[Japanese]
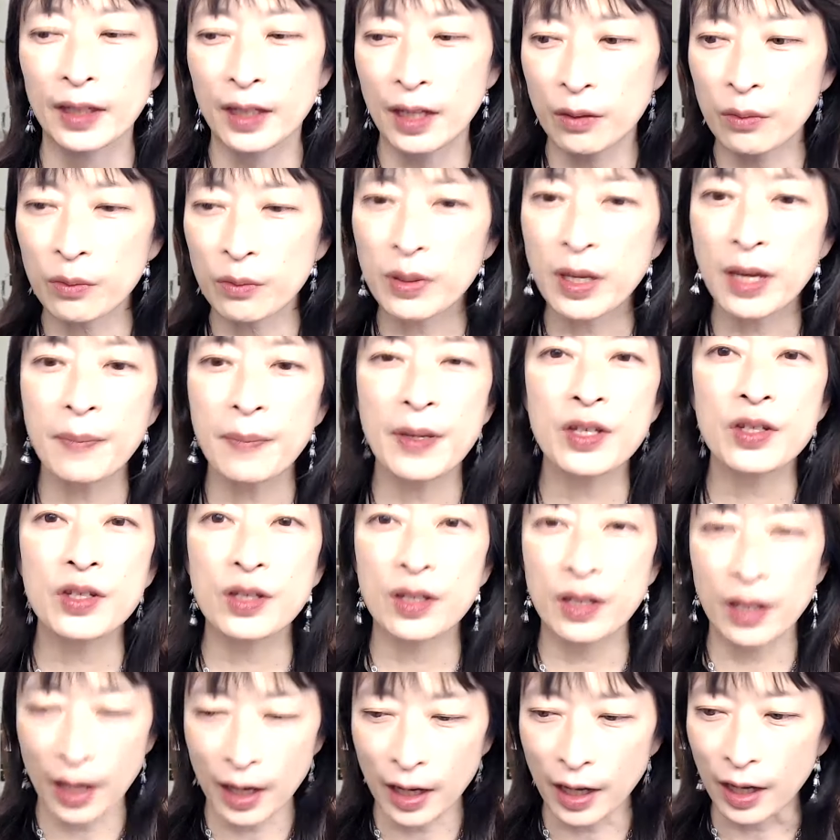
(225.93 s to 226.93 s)
で、受けま
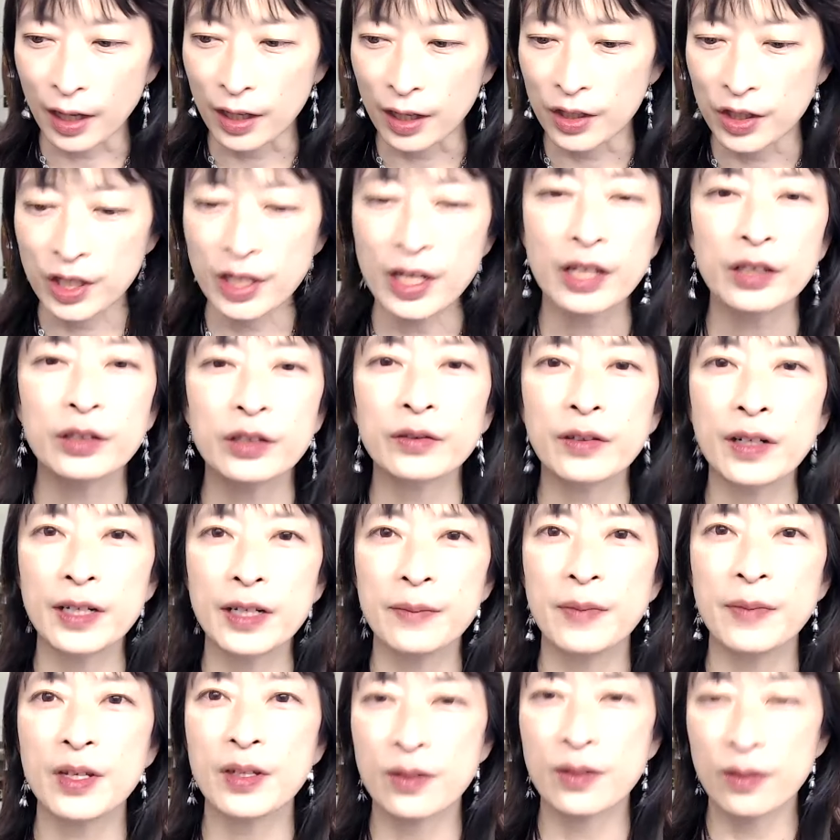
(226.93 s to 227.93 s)
した。資格はあ
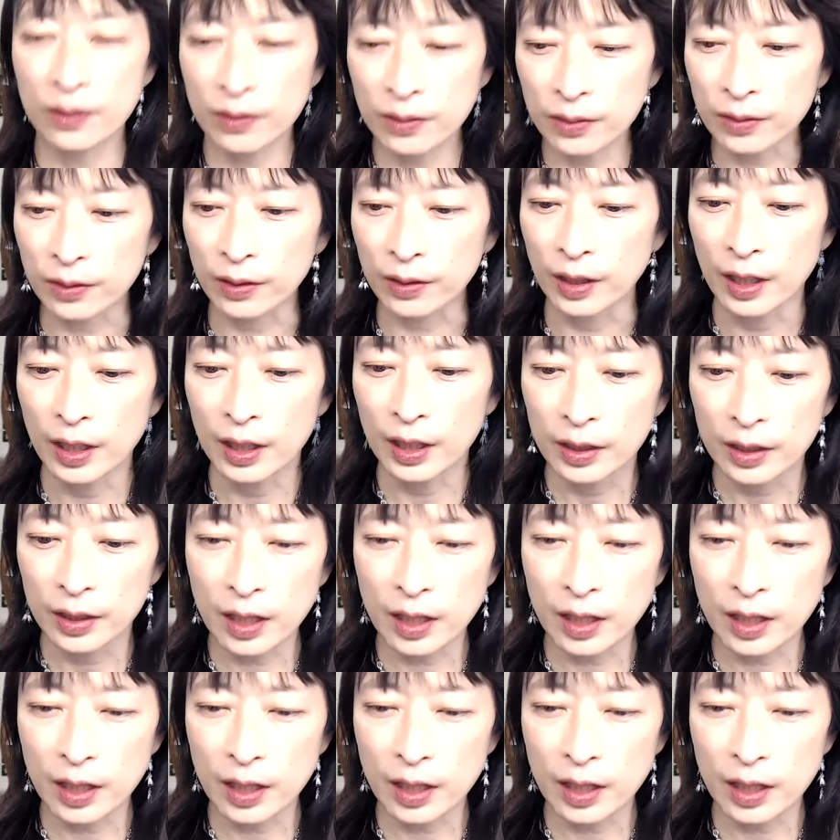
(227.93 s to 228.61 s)
ります。